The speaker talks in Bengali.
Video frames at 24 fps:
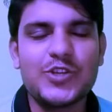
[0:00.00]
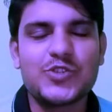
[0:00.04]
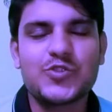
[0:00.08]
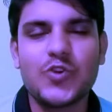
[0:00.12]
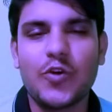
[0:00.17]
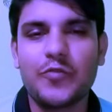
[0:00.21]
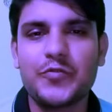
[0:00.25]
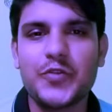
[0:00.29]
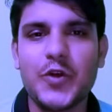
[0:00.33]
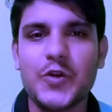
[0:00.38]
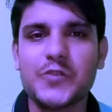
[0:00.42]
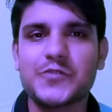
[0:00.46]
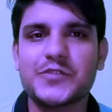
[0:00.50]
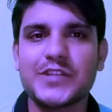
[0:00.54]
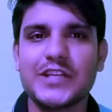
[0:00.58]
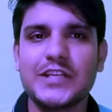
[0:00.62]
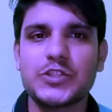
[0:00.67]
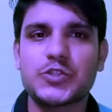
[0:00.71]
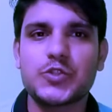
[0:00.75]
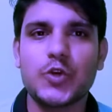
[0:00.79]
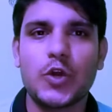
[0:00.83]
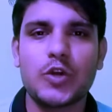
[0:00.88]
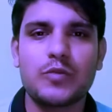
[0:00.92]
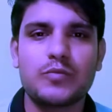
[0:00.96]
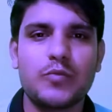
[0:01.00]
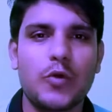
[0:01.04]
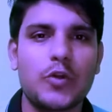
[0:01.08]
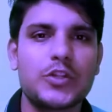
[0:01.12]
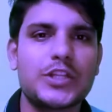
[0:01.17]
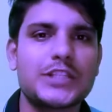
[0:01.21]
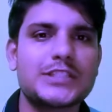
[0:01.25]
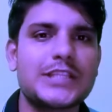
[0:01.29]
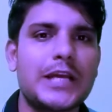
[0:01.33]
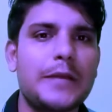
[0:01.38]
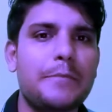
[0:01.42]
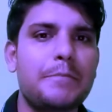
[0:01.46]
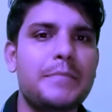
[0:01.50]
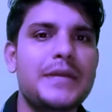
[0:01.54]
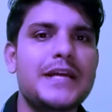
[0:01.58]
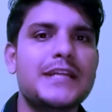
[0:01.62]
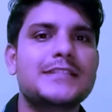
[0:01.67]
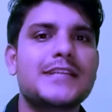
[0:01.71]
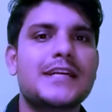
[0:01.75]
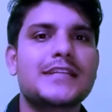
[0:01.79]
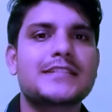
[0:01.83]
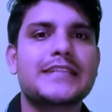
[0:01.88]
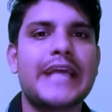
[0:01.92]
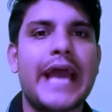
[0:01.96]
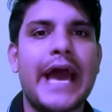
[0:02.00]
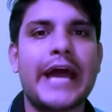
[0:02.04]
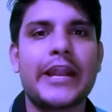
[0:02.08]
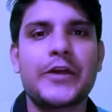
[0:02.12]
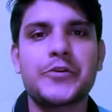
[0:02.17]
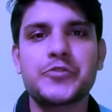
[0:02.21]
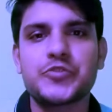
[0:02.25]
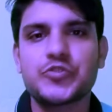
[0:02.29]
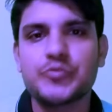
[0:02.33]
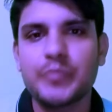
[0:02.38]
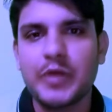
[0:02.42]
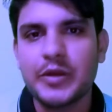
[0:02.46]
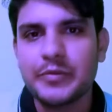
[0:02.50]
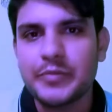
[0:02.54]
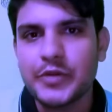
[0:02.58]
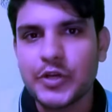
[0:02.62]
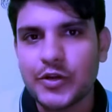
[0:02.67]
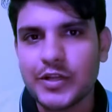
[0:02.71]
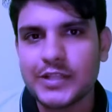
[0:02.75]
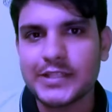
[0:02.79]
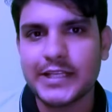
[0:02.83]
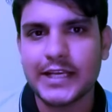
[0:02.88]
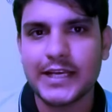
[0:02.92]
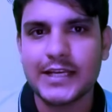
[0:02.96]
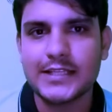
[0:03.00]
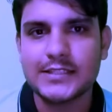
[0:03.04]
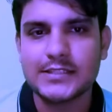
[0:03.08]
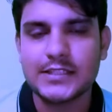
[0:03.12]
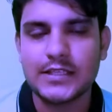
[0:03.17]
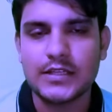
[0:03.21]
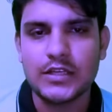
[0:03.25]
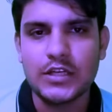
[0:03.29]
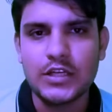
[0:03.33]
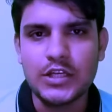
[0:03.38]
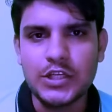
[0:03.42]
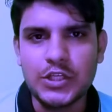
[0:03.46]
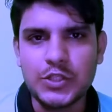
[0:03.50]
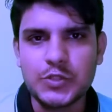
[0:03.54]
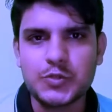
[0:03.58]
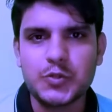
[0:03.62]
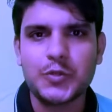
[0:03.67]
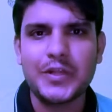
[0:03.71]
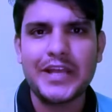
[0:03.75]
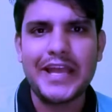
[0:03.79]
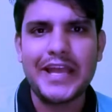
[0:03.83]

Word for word: সোভিয়র্স ইন শর্ট বলতে চাই মির্জার যে অ্যানাউন্সমেন্ট ভিডিওটা দেখেছি যদি